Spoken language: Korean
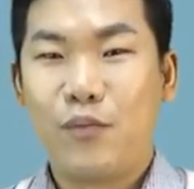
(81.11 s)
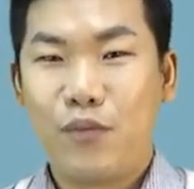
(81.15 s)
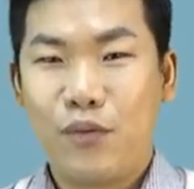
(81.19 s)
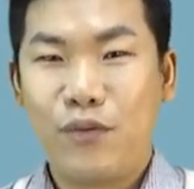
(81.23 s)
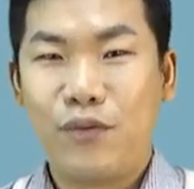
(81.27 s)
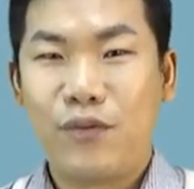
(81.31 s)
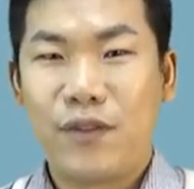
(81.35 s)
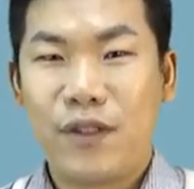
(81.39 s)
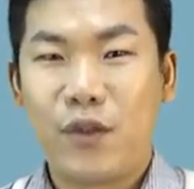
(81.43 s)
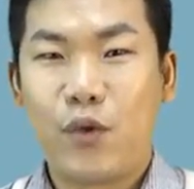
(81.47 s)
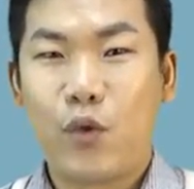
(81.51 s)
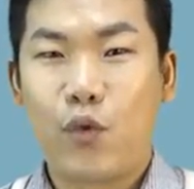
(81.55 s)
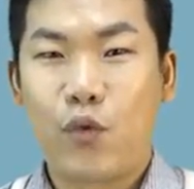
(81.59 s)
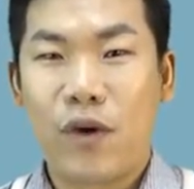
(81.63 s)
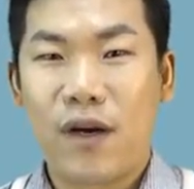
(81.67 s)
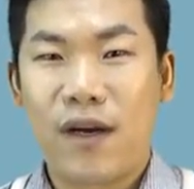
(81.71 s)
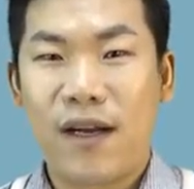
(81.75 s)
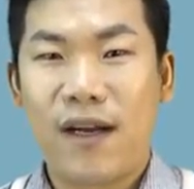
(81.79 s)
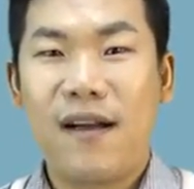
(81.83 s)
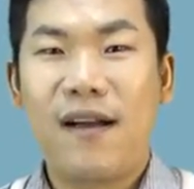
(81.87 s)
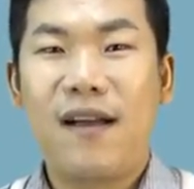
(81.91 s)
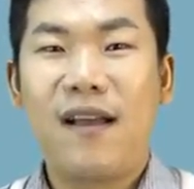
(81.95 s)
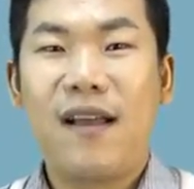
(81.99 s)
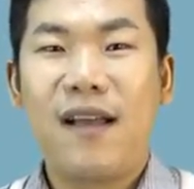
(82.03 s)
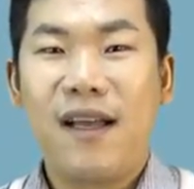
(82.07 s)
풍선
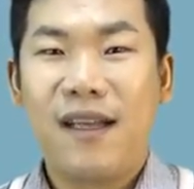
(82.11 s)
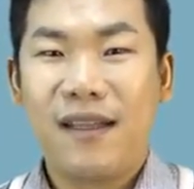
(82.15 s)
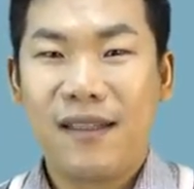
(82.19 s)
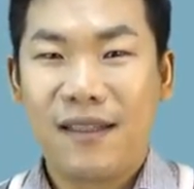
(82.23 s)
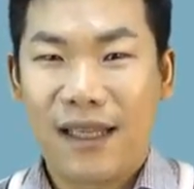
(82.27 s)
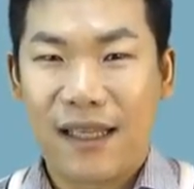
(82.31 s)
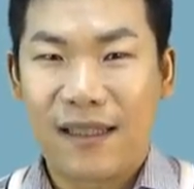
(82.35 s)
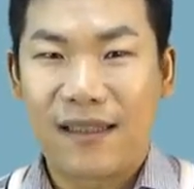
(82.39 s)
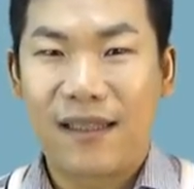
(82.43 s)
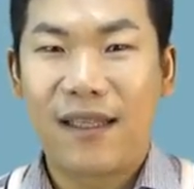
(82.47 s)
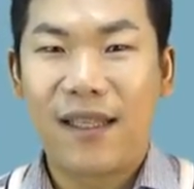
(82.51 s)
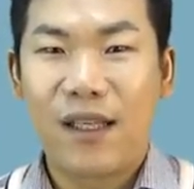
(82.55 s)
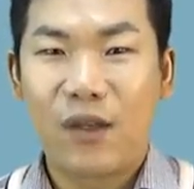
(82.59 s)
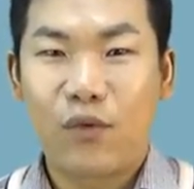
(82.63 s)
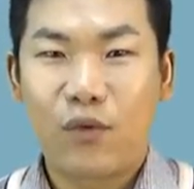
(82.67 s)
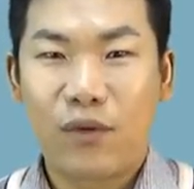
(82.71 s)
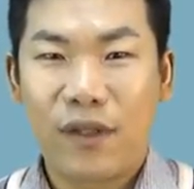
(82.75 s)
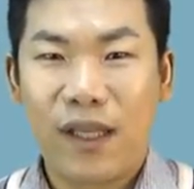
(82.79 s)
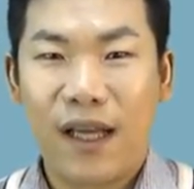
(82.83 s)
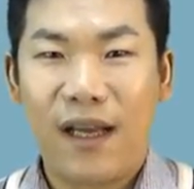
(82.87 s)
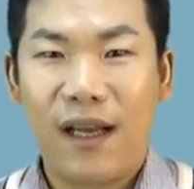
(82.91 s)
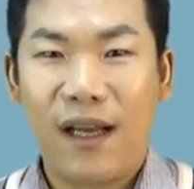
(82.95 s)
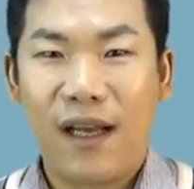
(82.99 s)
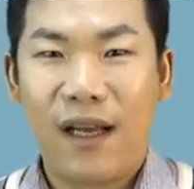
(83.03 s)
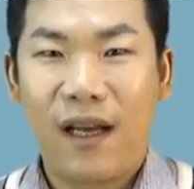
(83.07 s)
효과가
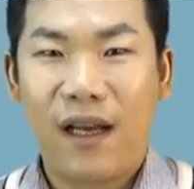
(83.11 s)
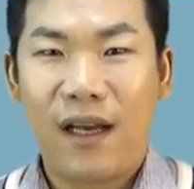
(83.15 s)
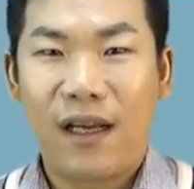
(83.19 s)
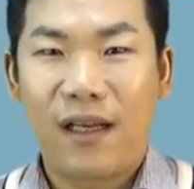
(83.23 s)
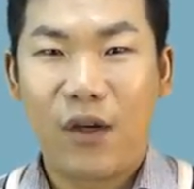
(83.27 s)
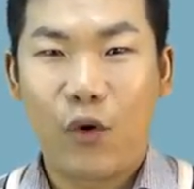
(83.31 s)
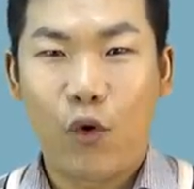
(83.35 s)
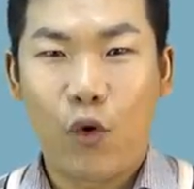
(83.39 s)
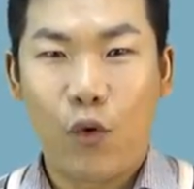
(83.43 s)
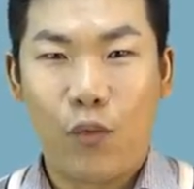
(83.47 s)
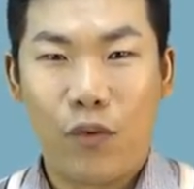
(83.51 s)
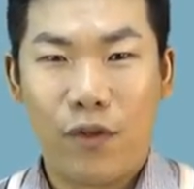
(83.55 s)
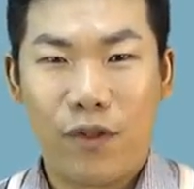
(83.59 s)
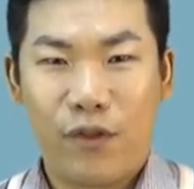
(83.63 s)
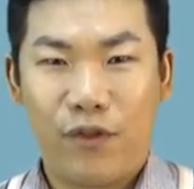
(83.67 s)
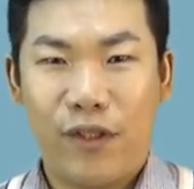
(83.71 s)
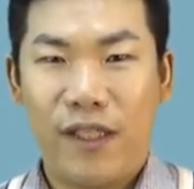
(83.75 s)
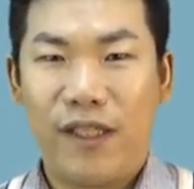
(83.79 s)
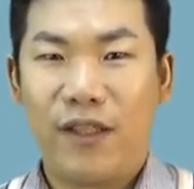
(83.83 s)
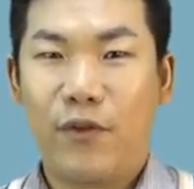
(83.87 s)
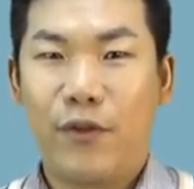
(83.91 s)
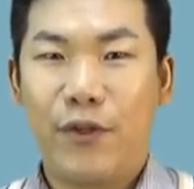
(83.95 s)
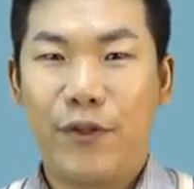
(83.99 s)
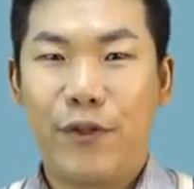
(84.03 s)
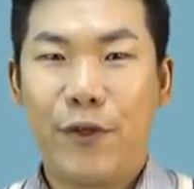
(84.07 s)
나타났구나 라고 볼 수
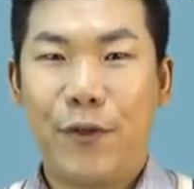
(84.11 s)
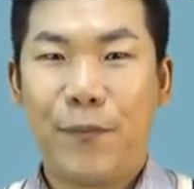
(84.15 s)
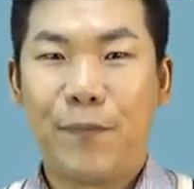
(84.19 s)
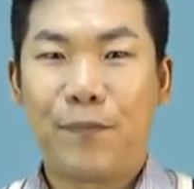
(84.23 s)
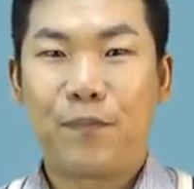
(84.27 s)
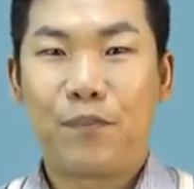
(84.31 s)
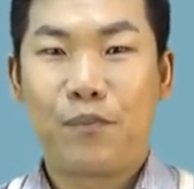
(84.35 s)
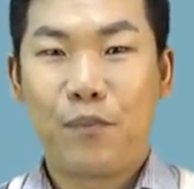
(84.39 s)
있는 거죠.